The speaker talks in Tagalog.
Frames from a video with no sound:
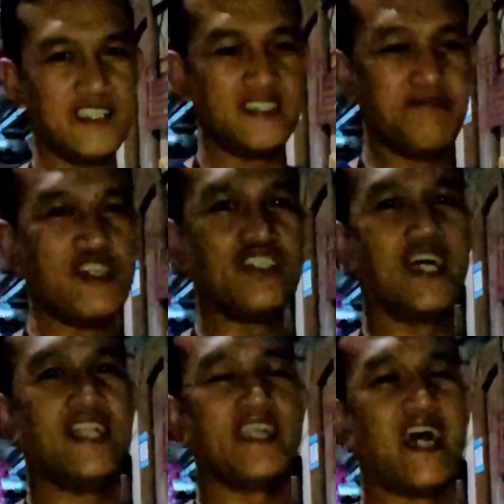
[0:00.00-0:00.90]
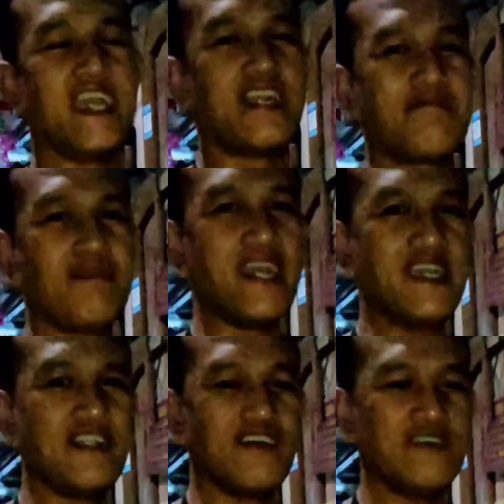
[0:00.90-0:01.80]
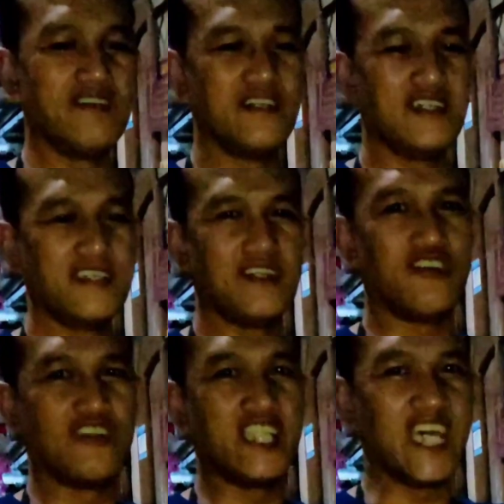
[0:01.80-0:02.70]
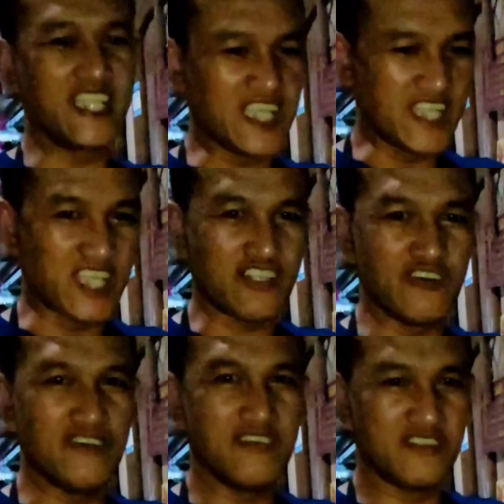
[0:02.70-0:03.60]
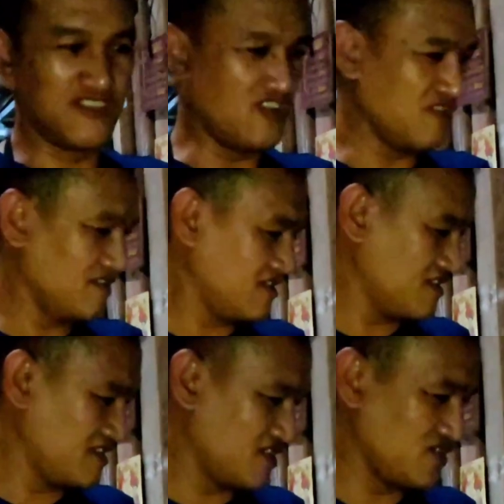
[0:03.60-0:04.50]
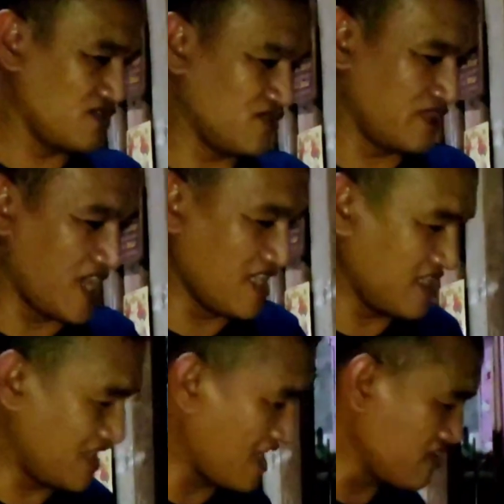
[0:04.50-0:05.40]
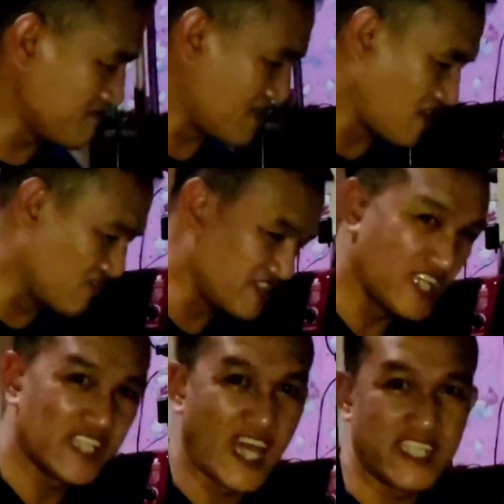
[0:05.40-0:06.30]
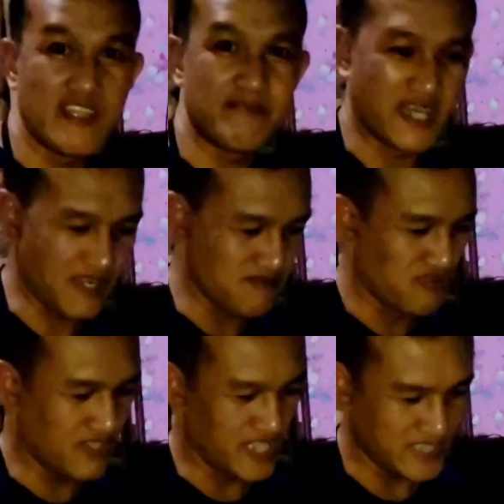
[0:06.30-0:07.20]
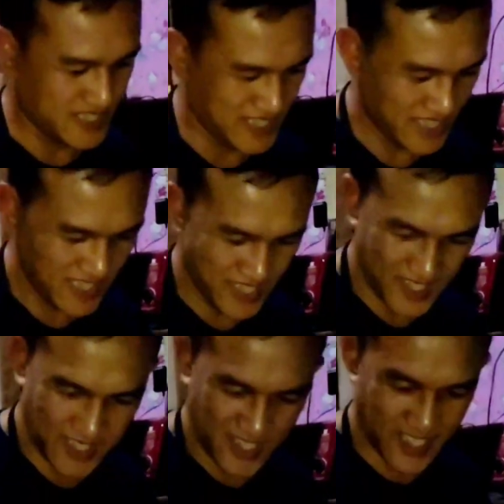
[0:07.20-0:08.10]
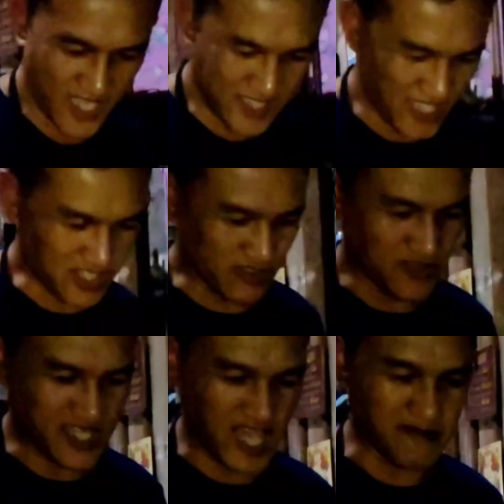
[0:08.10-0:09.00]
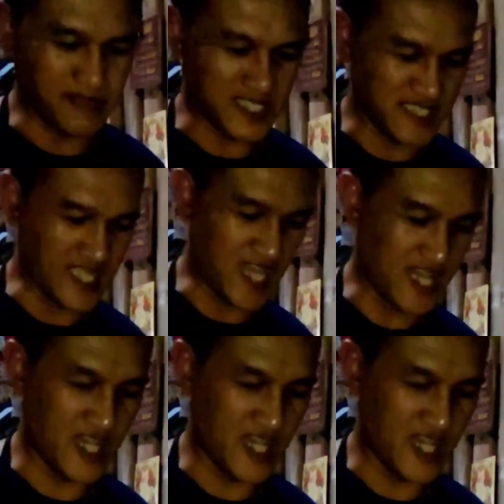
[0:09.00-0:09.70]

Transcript: special na egg pie, no? Order din ito, no? So, yan. Yan yung mga order natin para bukas. At ito ang apat na